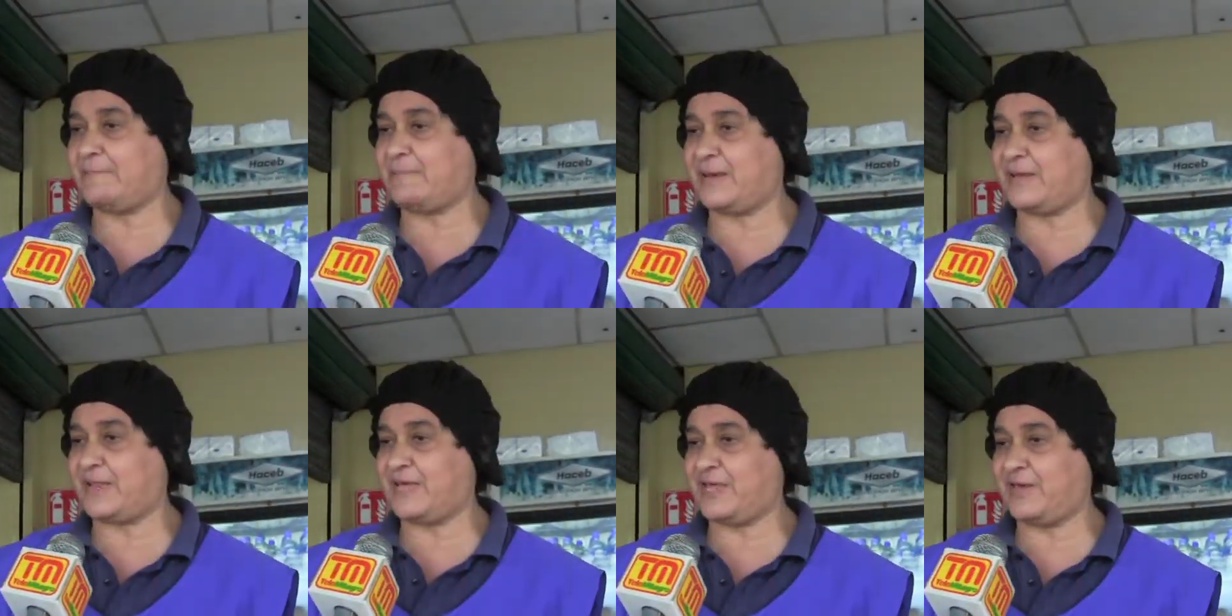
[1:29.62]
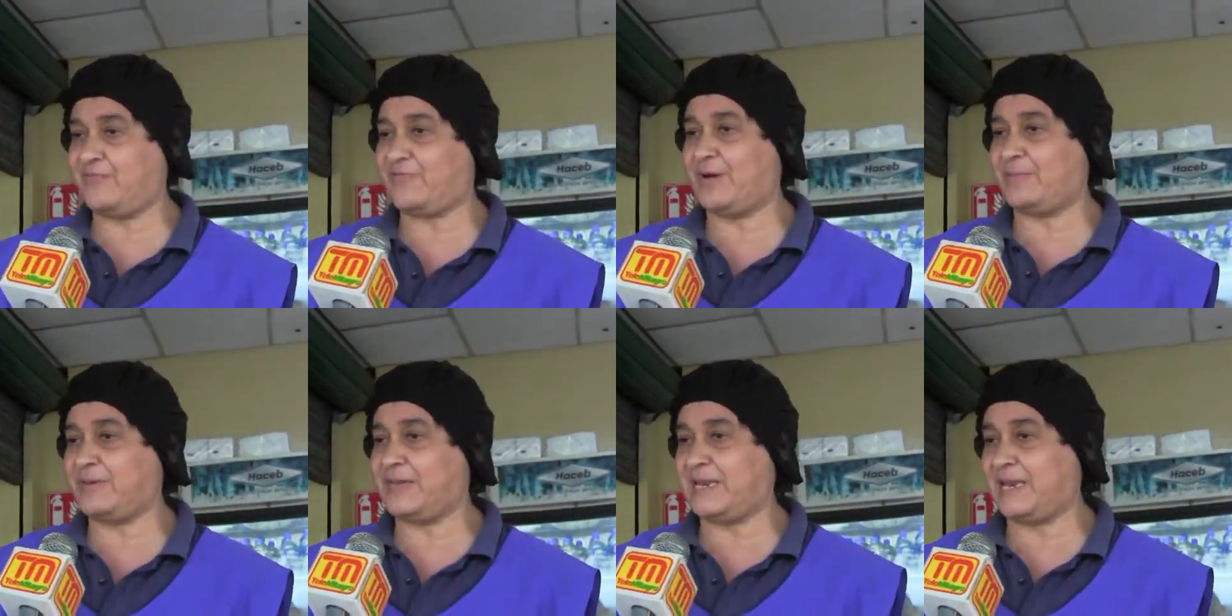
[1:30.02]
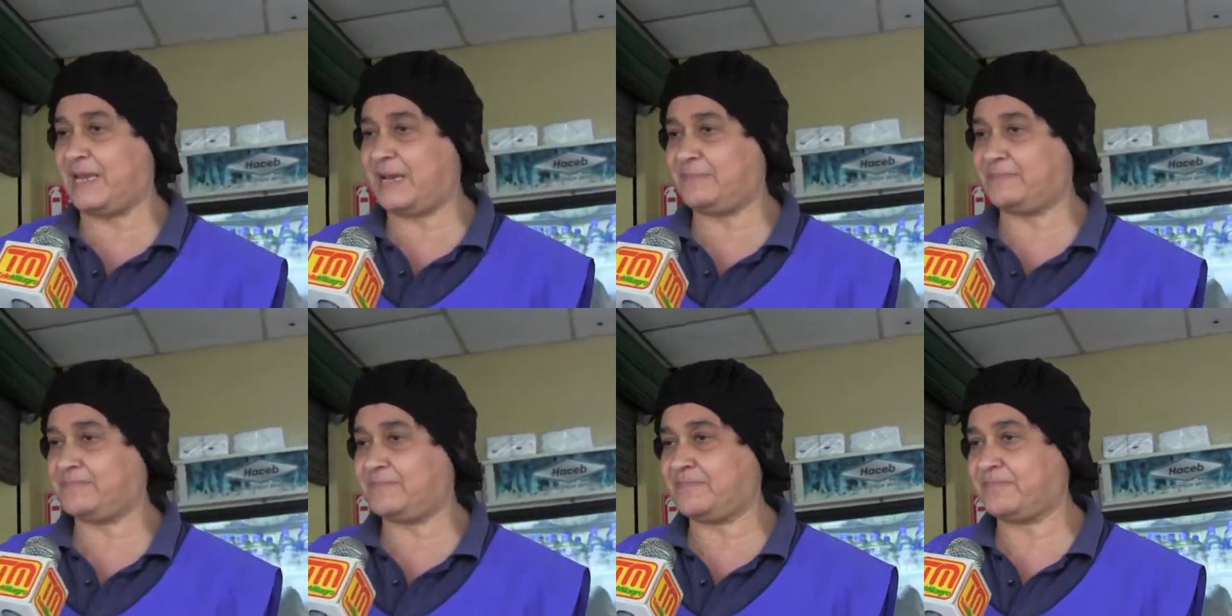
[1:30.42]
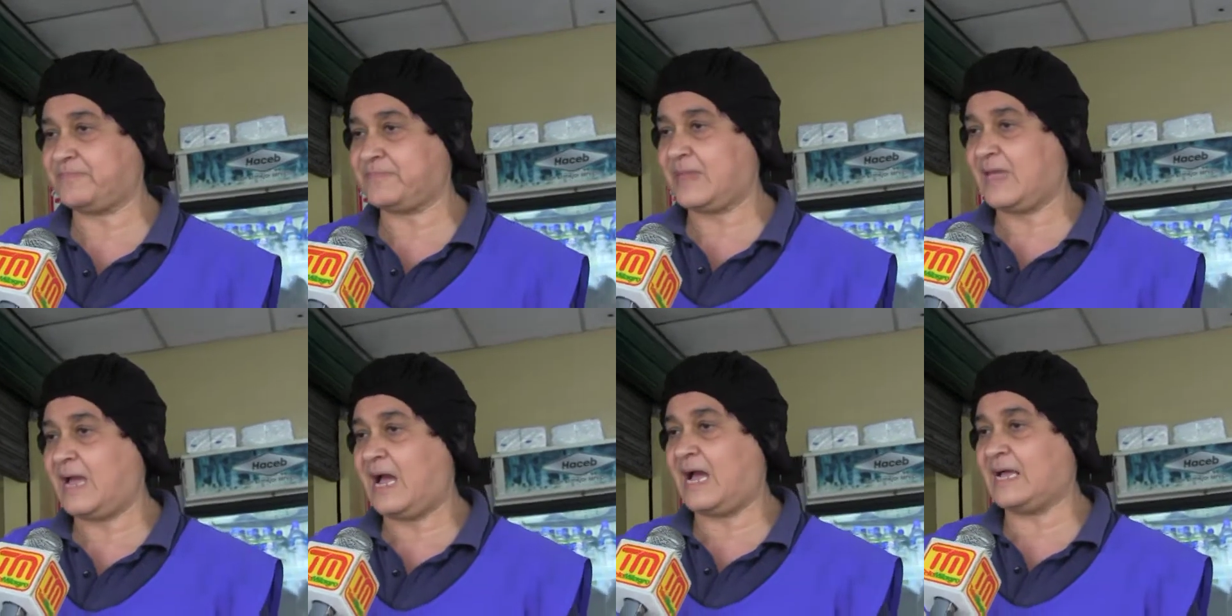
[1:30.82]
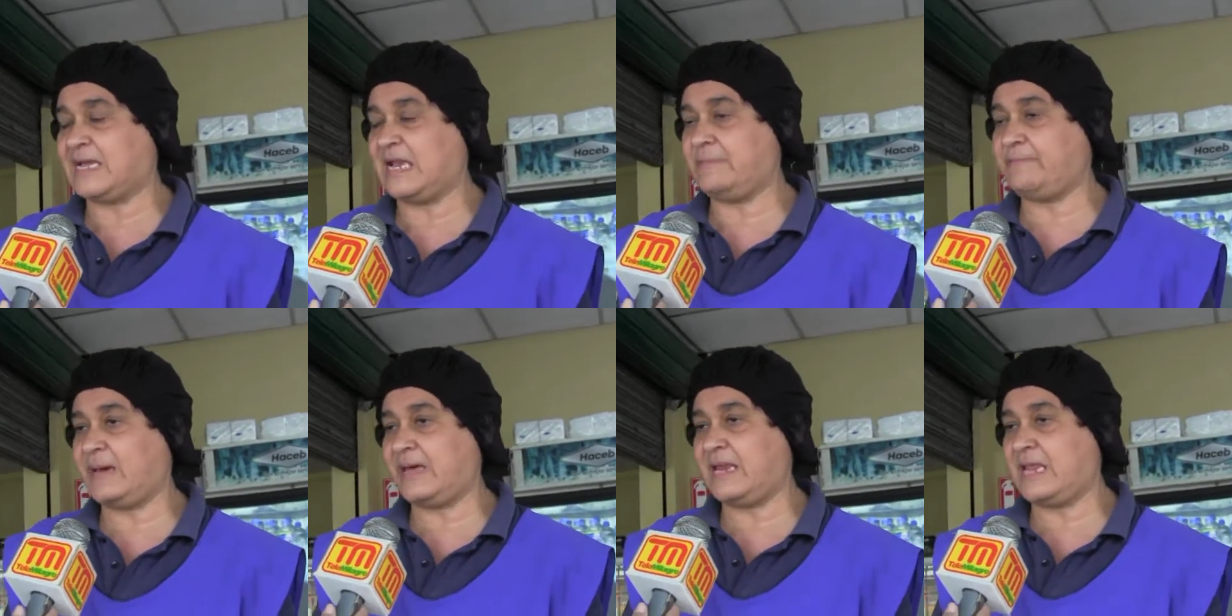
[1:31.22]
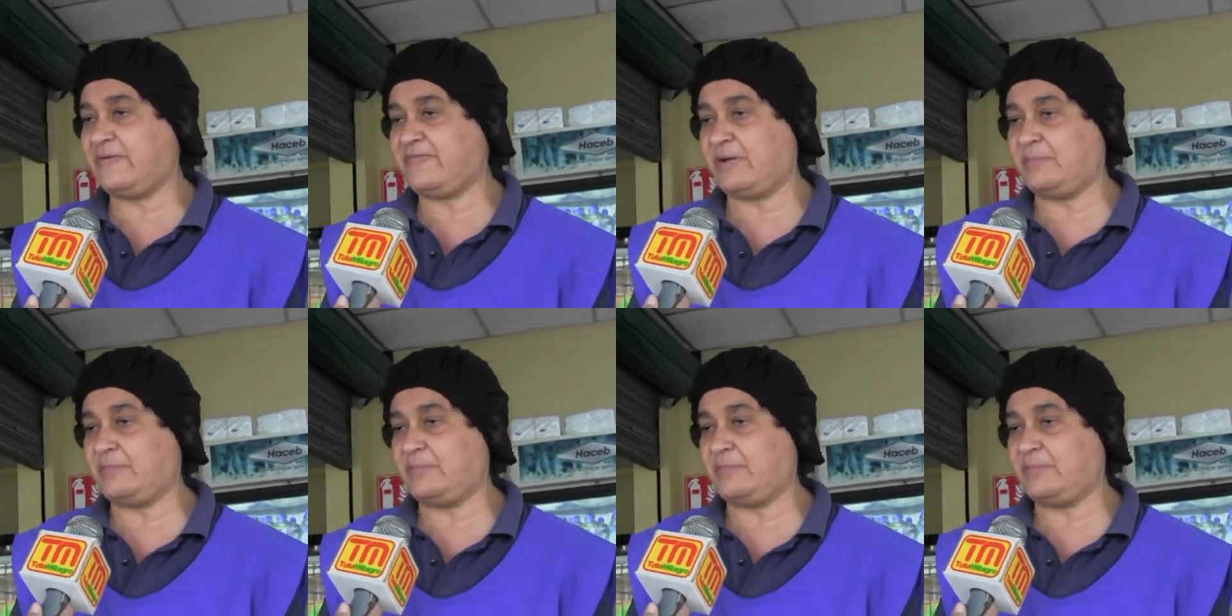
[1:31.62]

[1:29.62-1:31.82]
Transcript: al padre de familia a que el padre